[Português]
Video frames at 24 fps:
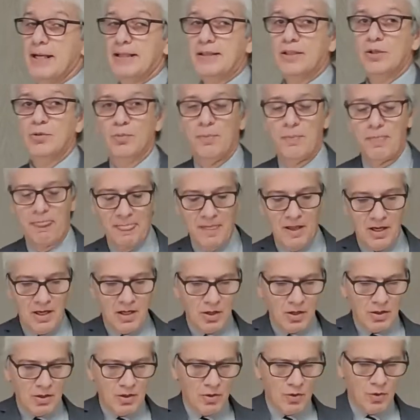Então,
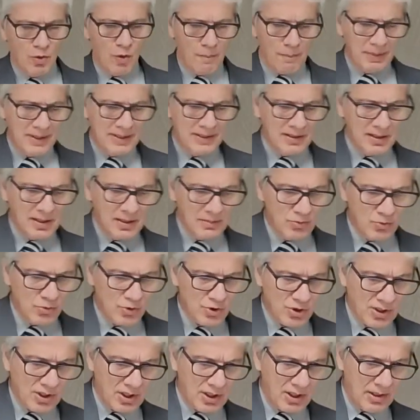
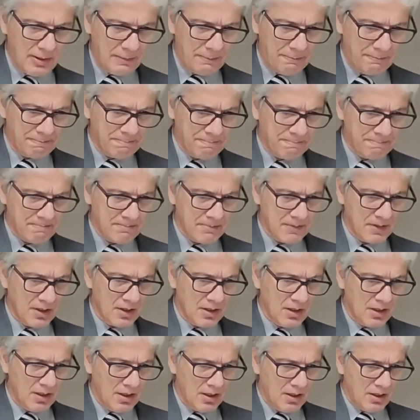completamos que
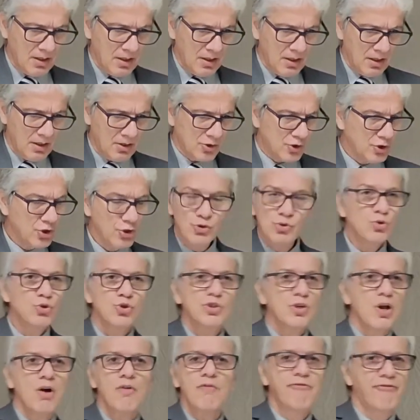Jesus
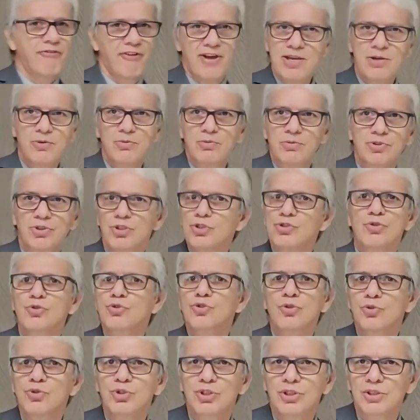não veio, Jesus
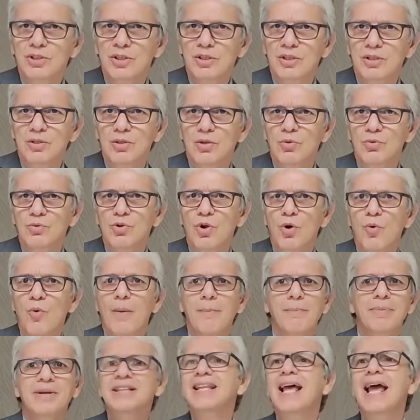não, não, não
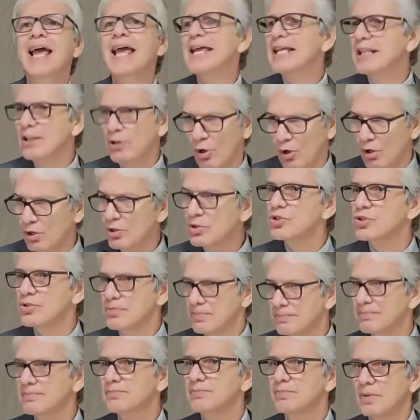habita em nós,
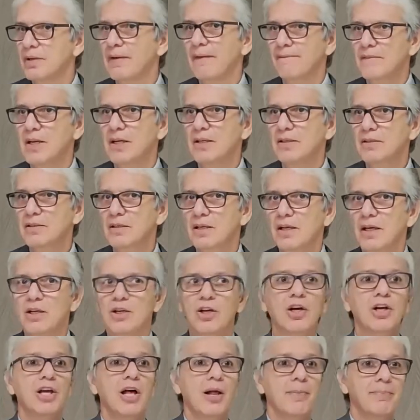né?
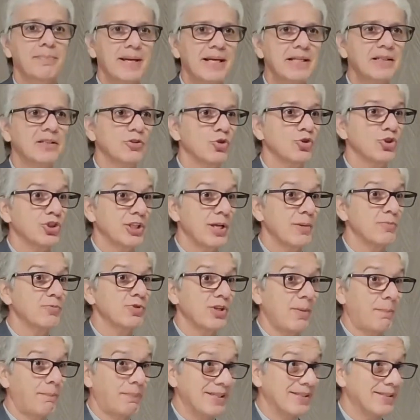Realmente nós
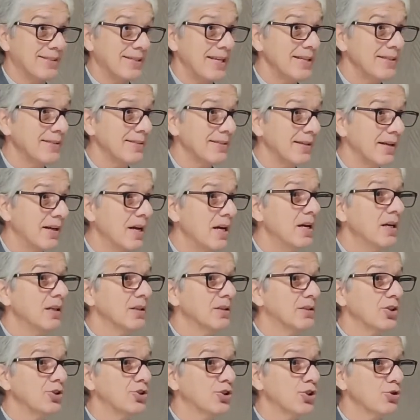temos a presença
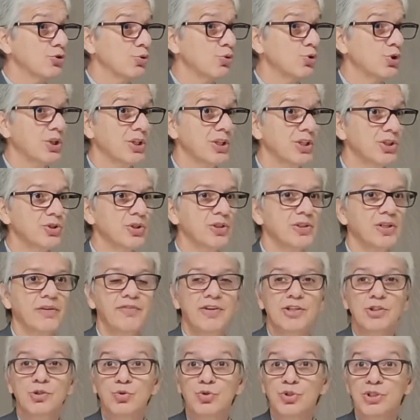de Jesus Cristo
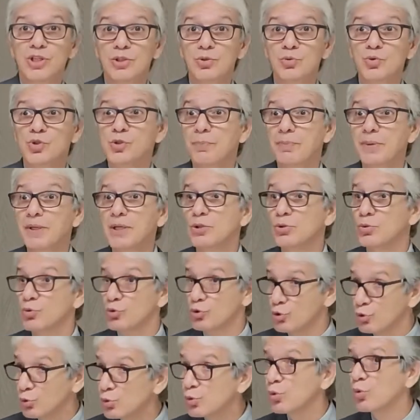através do Santo Espírito
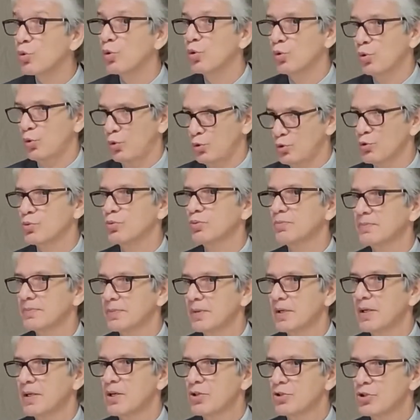junto conosco.
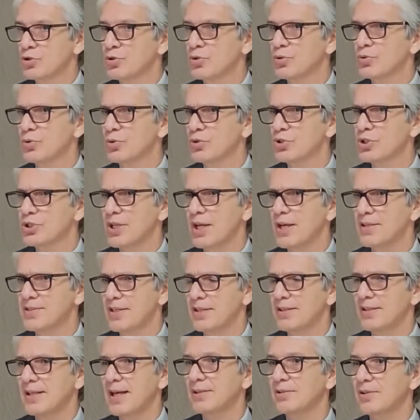Jesus hoje está
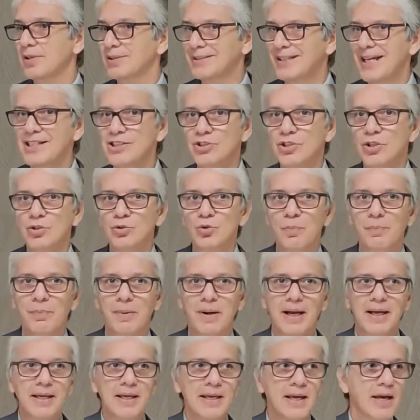sentado à destra do
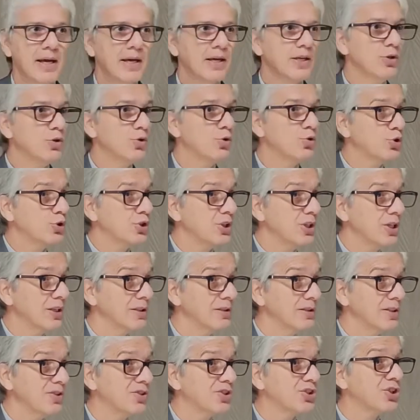Pai e
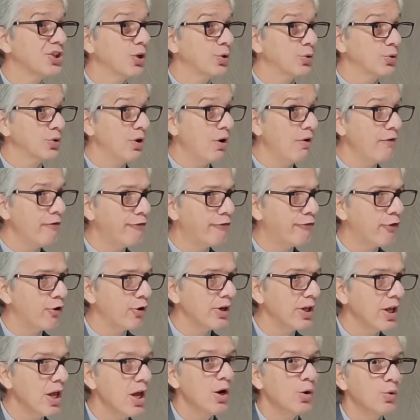ele disse: Se eu não
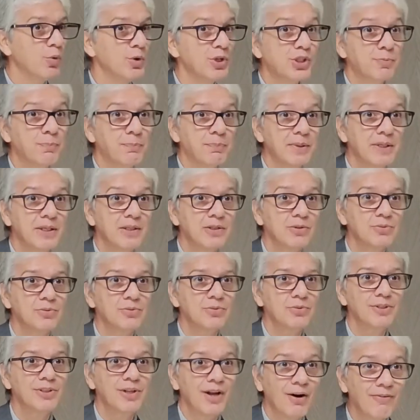for, o
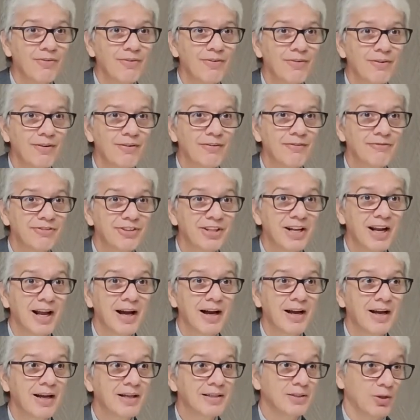Espírito não
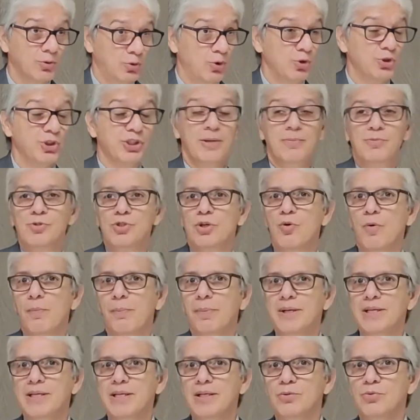virá. Então nós temos a
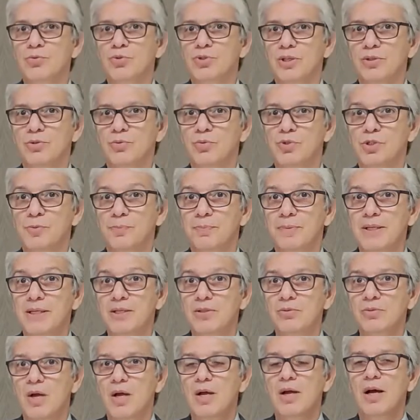companhia do Santo
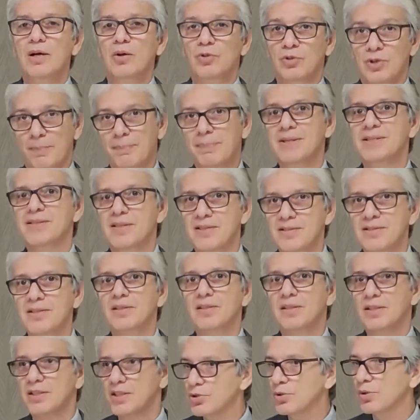Espírito, é ou da presença
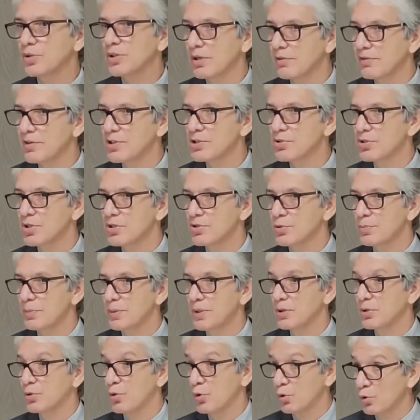de Cristo através do Santo
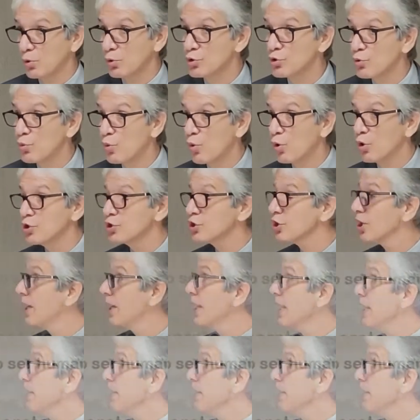Espírito conosco hoje,